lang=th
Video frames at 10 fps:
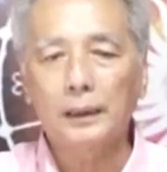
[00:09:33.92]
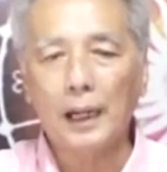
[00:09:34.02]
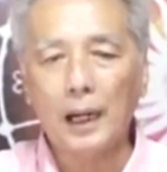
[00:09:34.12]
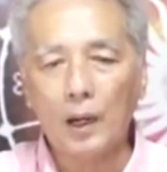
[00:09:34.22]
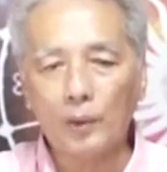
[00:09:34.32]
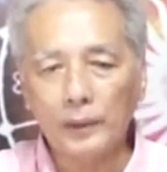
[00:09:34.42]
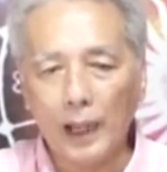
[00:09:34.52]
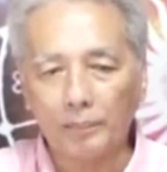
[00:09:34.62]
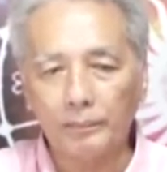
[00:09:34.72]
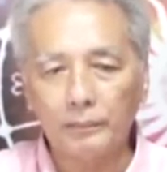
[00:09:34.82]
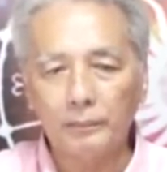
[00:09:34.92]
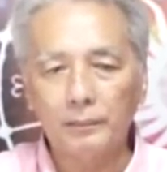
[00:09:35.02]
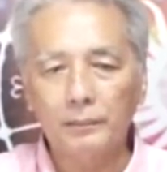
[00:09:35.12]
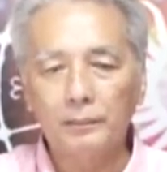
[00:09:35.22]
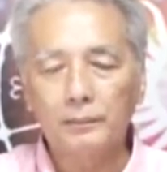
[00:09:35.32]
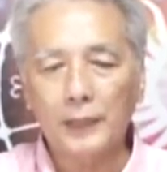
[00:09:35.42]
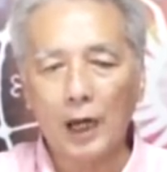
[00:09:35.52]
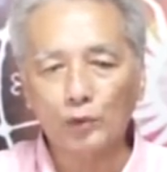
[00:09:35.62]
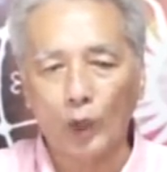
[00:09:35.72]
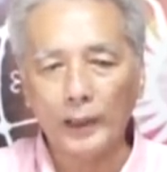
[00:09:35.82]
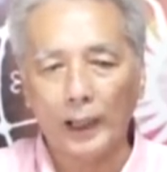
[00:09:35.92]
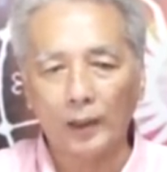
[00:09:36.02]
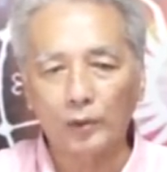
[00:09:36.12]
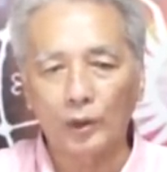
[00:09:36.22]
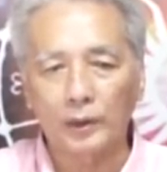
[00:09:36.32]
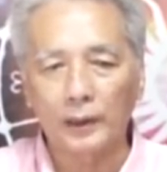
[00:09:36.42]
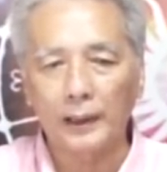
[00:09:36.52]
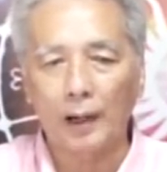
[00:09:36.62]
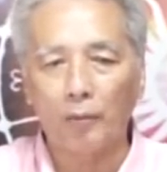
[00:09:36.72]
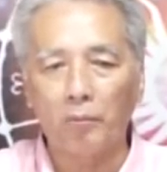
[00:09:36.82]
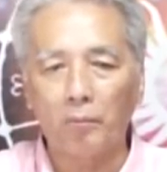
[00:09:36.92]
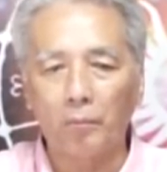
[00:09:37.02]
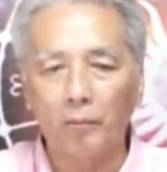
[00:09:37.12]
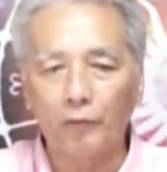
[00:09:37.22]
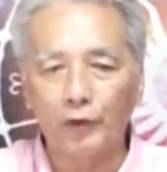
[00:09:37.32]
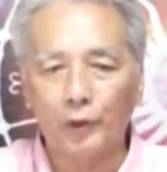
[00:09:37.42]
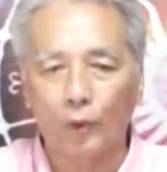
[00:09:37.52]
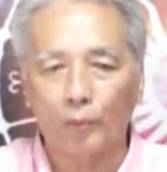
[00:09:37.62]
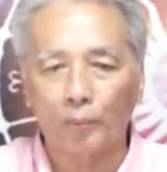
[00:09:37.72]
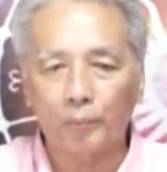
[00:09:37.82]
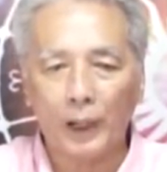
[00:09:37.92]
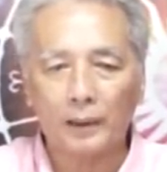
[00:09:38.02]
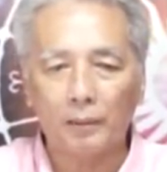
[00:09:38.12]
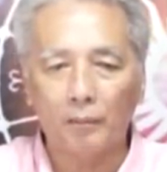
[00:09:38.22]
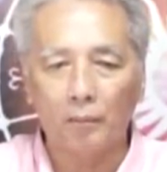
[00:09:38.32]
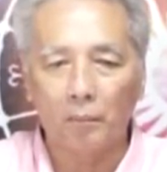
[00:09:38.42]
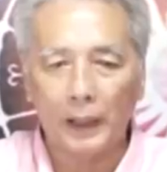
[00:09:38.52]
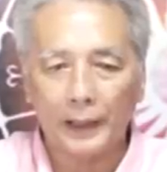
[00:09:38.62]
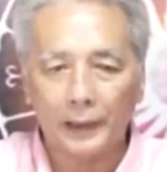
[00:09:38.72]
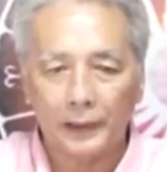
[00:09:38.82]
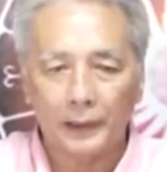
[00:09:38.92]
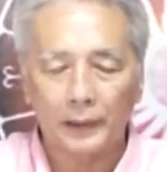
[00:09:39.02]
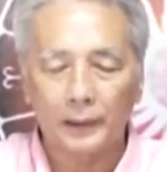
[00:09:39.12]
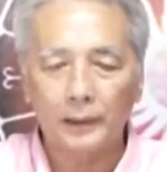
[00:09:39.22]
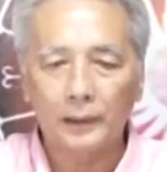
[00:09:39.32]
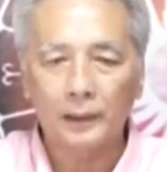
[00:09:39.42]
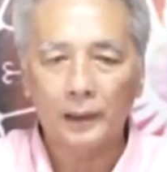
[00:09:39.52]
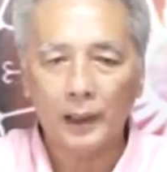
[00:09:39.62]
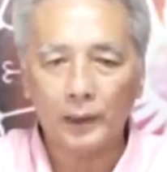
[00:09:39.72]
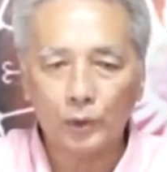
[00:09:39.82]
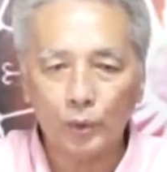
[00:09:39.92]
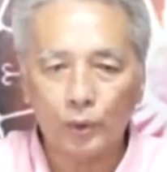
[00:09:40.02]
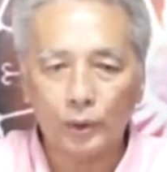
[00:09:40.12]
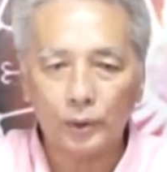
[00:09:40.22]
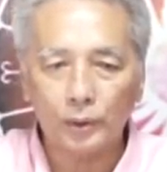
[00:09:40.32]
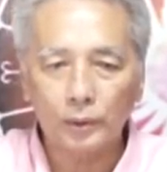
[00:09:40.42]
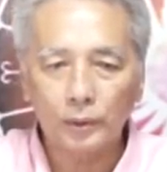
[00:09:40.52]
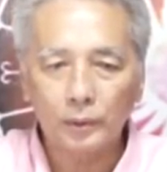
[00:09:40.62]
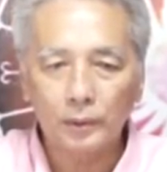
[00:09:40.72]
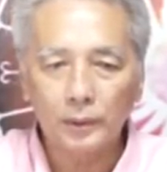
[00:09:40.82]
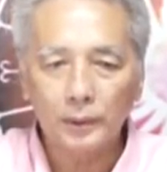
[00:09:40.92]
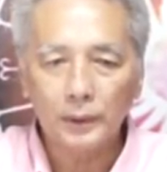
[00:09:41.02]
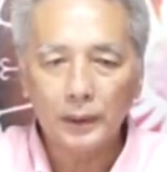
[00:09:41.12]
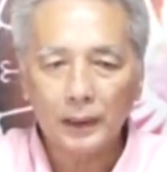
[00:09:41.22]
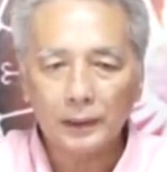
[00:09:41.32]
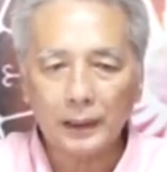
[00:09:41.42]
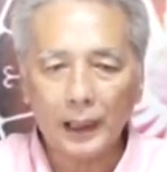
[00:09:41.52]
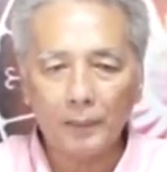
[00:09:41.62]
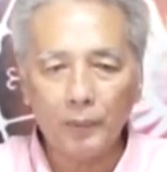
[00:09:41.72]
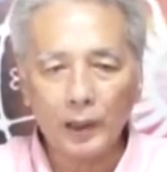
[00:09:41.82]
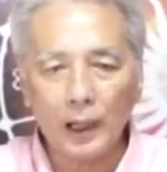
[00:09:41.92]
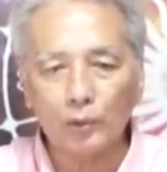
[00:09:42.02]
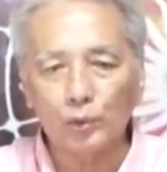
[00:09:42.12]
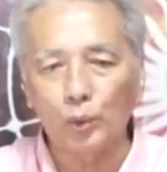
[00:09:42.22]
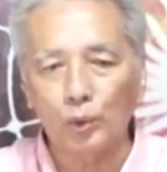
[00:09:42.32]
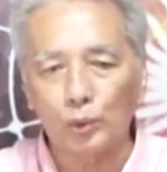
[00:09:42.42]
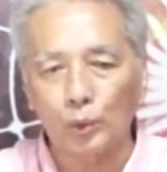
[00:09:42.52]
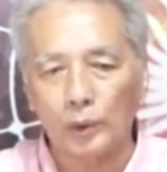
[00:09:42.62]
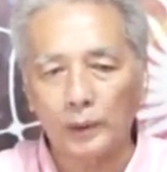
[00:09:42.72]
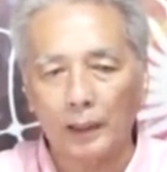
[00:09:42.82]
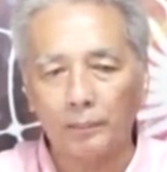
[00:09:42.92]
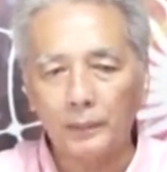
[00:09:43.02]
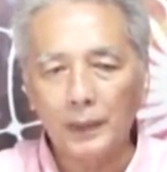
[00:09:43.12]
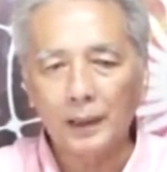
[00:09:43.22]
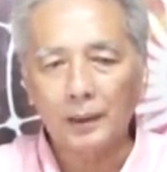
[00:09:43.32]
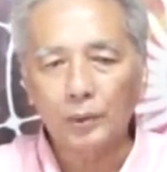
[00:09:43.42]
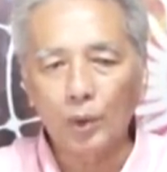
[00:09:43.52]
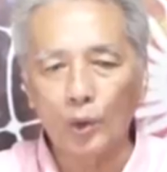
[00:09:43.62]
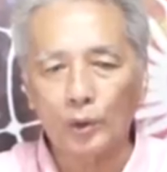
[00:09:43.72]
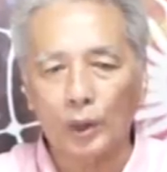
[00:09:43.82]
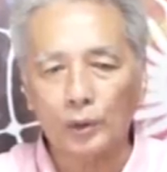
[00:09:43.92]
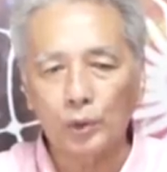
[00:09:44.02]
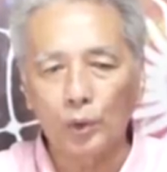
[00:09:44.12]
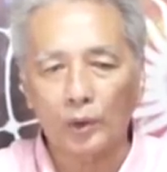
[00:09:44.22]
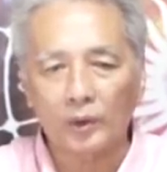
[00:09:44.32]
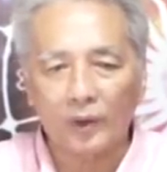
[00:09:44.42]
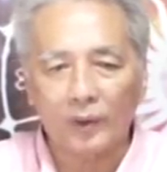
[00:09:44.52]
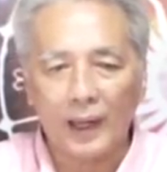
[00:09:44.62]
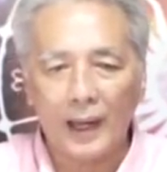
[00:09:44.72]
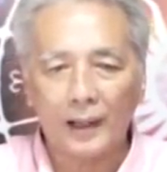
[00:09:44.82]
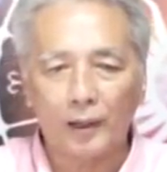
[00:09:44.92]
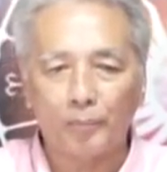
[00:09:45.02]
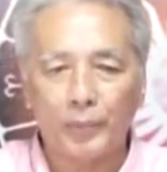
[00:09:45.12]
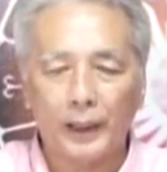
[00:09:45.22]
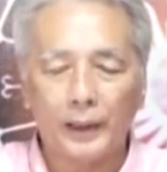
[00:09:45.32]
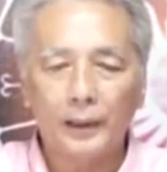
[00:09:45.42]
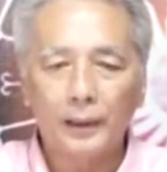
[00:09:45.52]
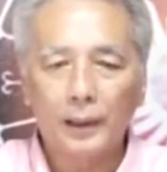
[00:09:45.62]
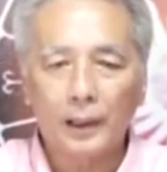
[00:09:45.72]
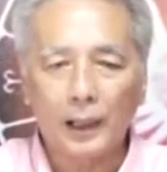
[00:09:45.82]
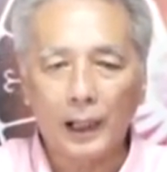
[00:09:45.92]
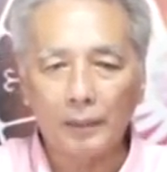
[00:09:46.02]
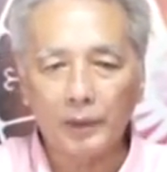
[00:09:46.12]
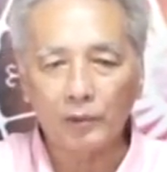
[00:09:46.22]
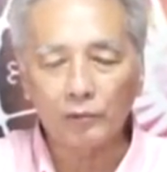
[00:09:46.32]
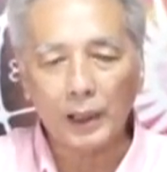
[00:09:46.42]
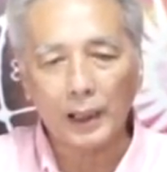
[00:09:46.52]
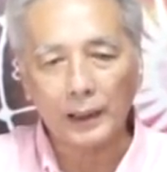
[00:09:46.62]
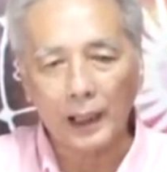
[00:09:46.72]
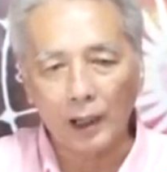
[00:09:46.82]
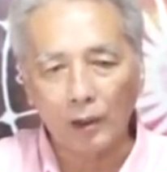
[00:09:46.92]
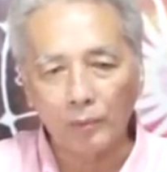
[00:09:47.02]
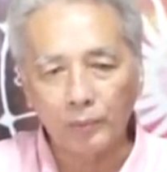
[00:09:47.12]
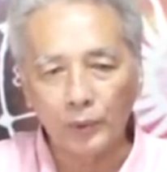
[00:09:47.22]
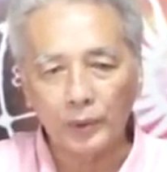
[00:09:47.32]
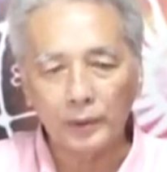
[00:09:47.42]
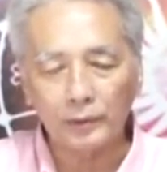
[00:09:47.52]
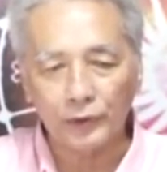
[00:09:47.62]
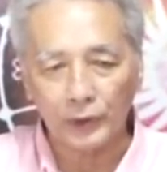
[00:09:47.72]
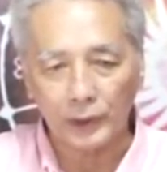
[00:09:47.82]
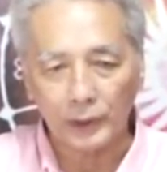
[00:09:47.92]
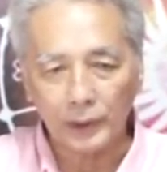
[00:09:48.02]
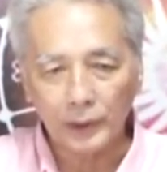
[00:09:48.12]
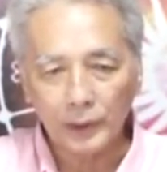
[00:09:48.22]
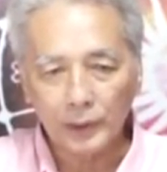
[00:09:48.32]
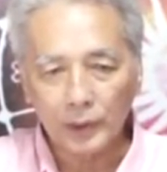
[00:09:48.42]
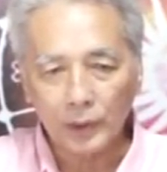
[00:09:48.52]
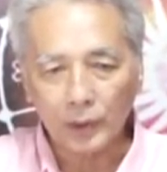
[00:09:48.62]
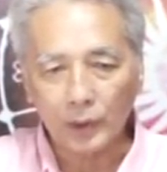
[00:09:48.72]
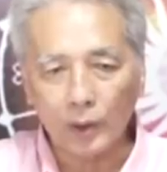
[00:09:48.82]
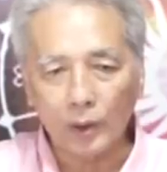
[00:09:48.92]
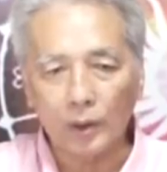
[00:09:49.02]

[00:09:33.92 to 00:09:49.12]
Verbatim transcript: ดาวดับดาวถอยหลังก็คือดาววิกลพักไม่ดีให้โทษแต่พอเข้าสู่จุดดับ โทษก็โทษก็ล้างกันไป กลายเป็นว่าดาวพุธสี่ก็